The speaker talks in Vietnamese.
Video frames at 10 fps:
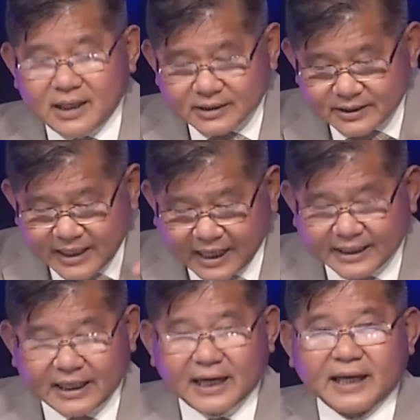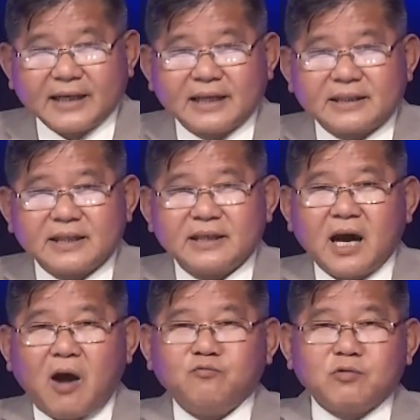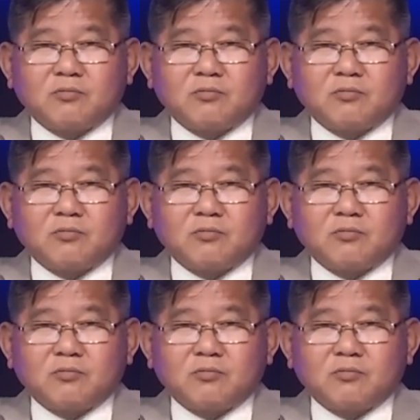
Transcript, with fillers: thì đẩy là lên để chi ống